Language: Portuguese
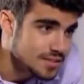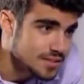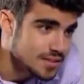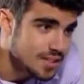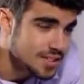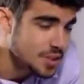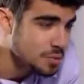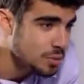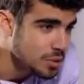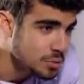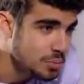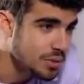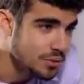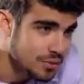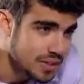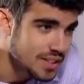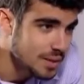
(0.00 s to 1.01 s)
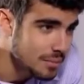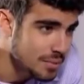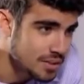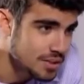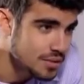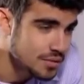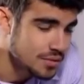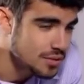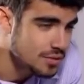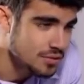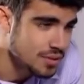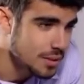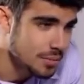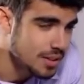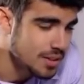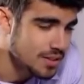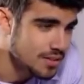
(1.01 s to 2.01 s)
A gente pode perfeitamente dividir o
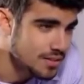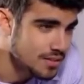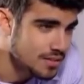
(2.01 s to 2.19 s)
trabalho.